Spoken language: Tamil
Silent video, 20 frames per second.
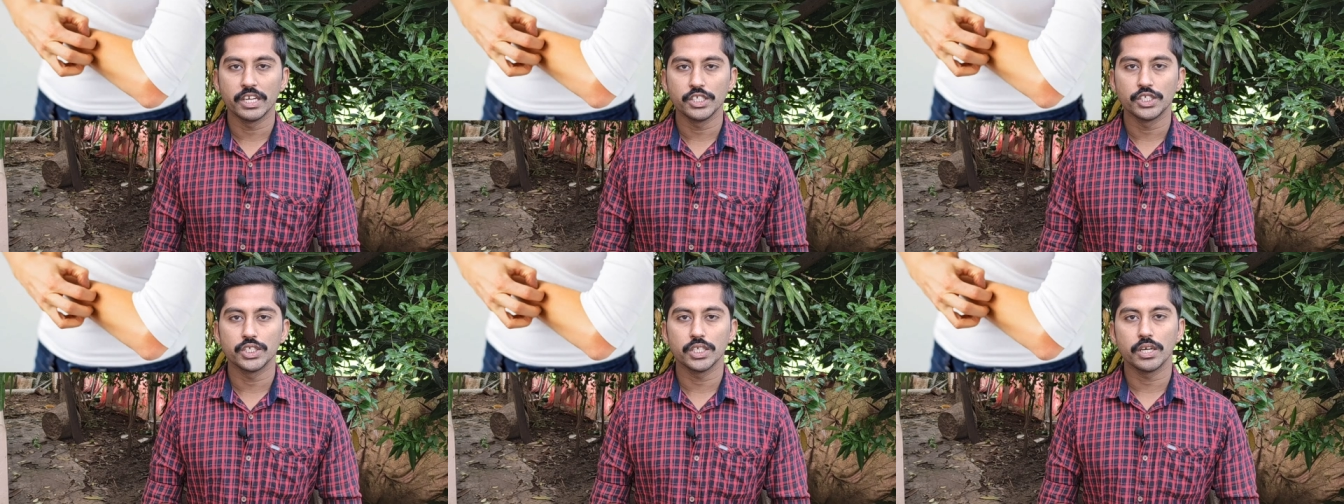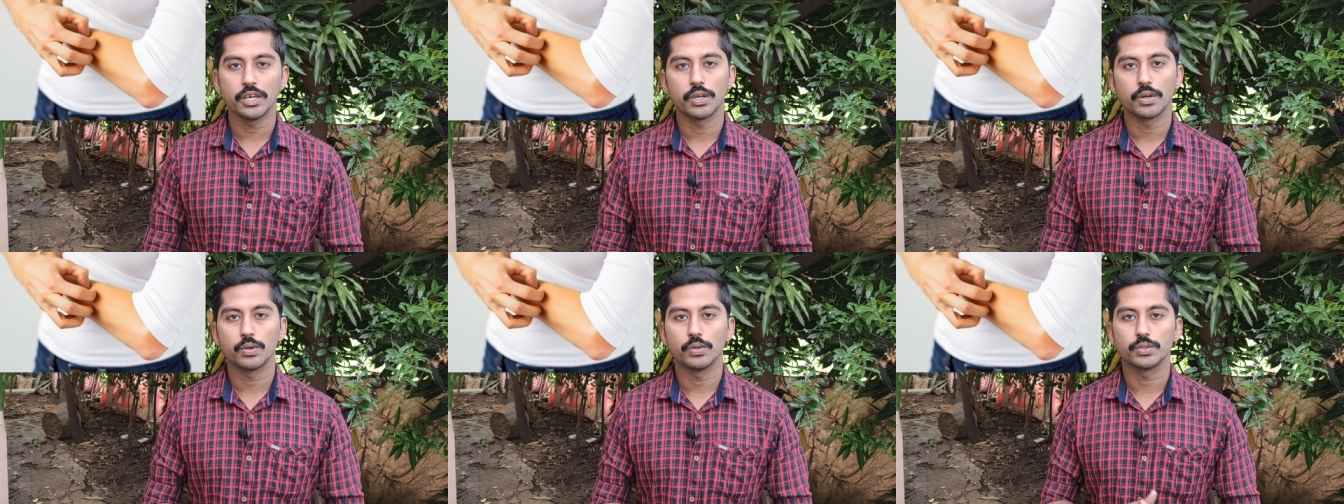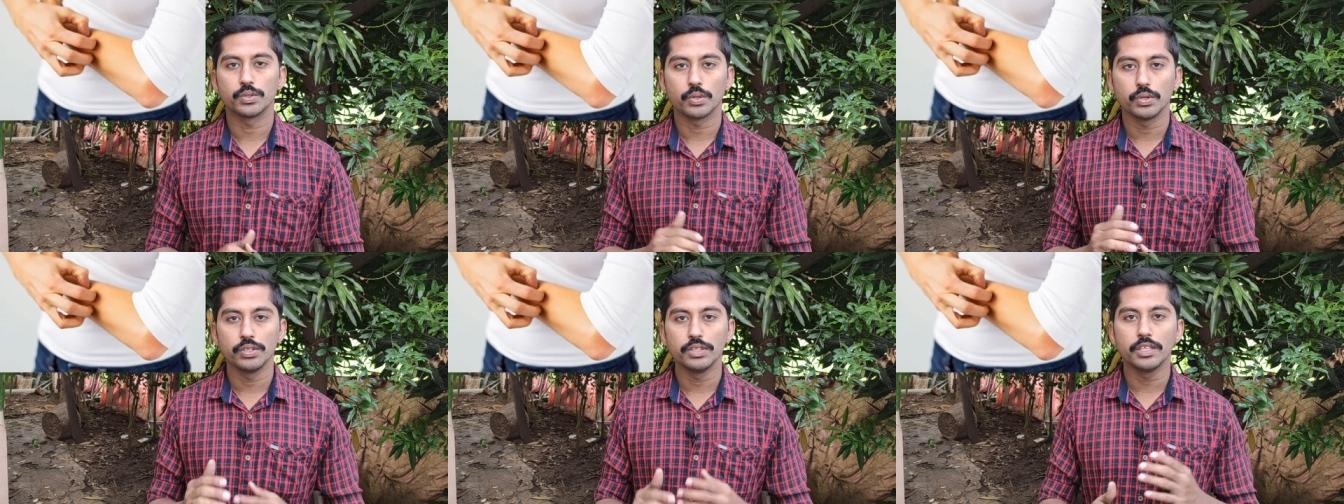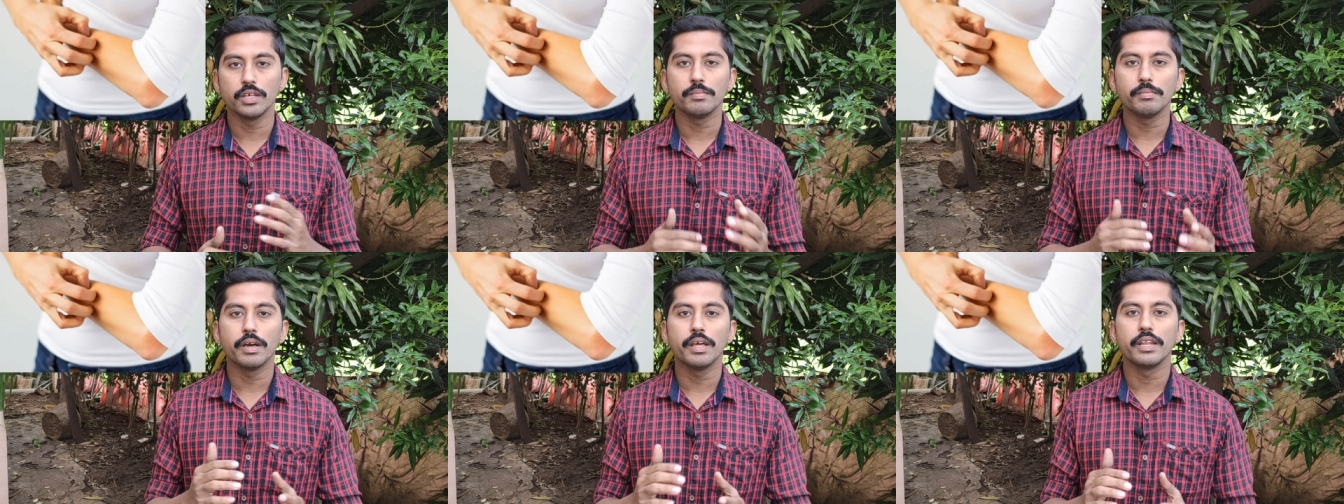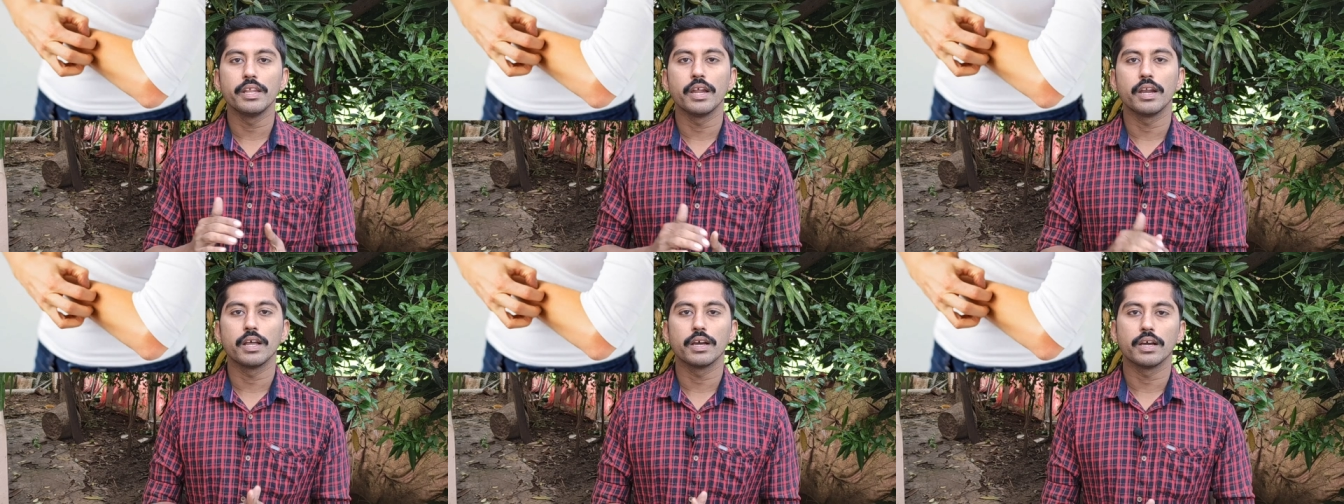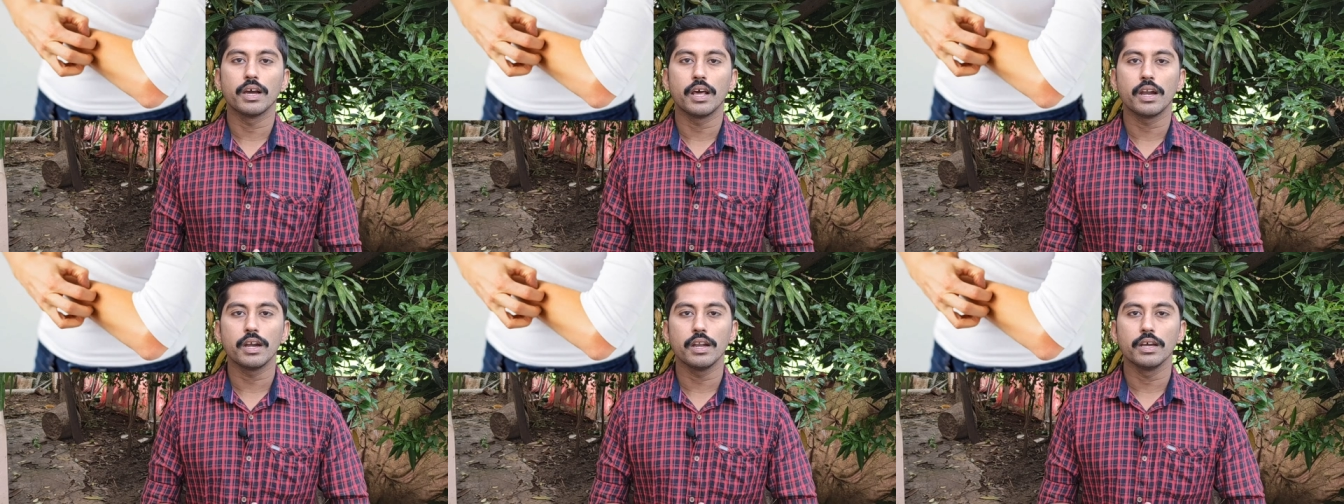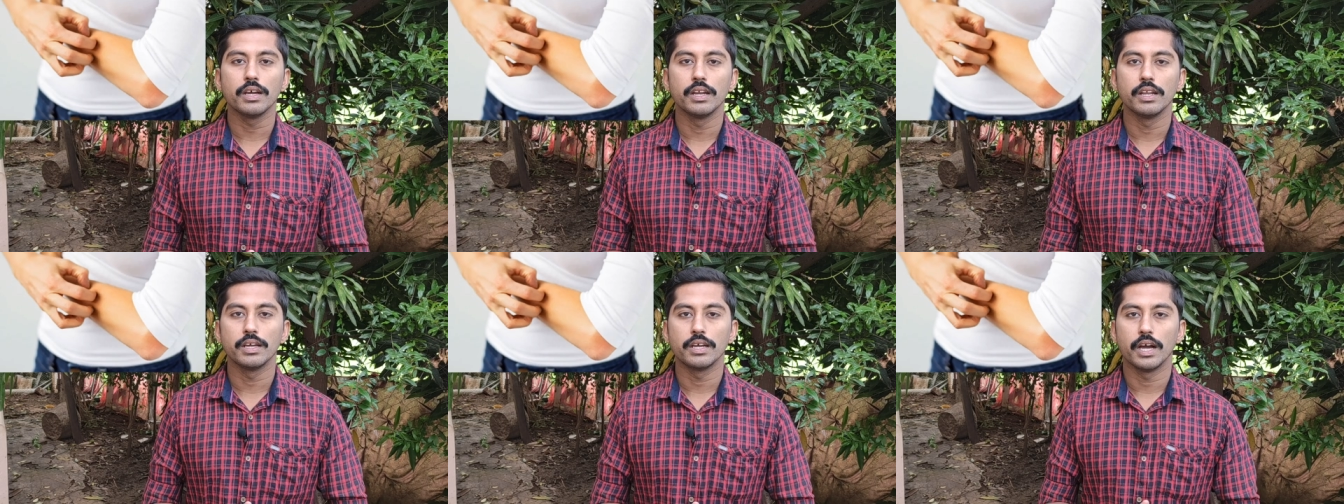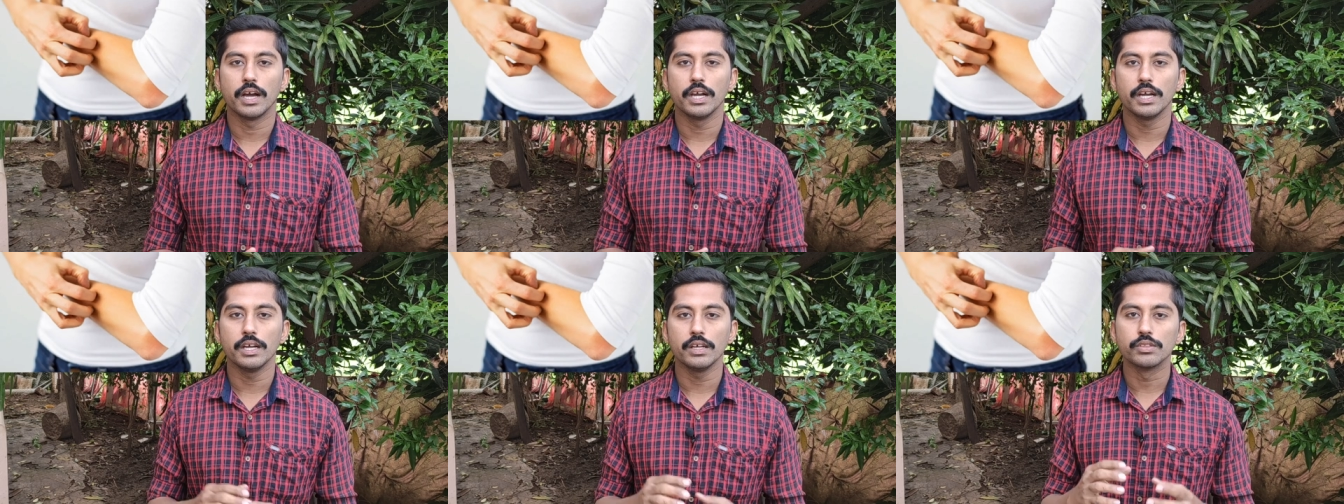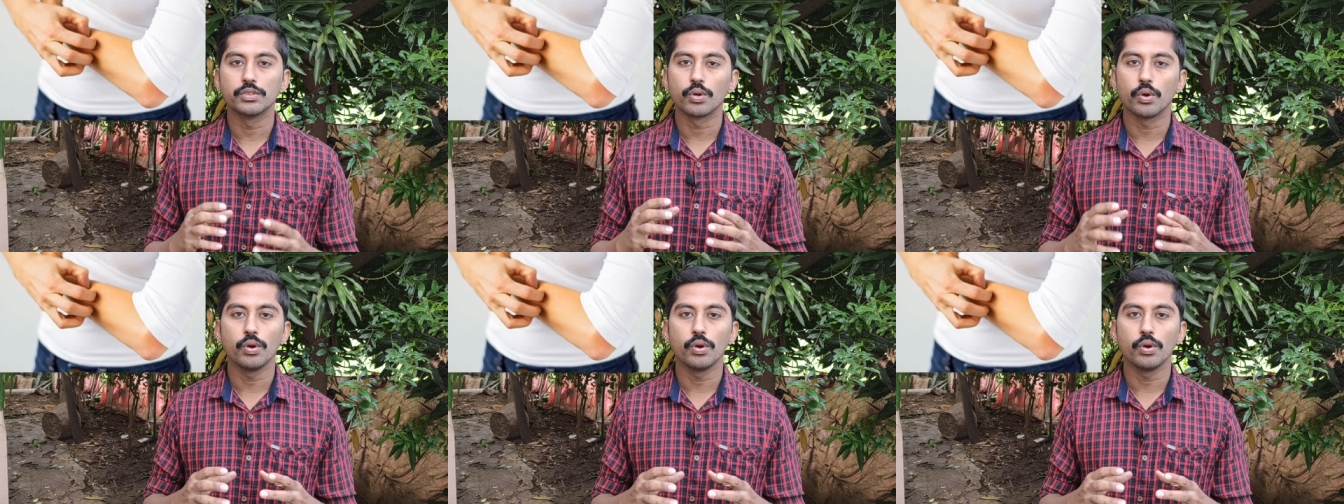எரிச்சலா இருக்கும் ஸோ இந்த மாதிரியான காரணங்களுக்காக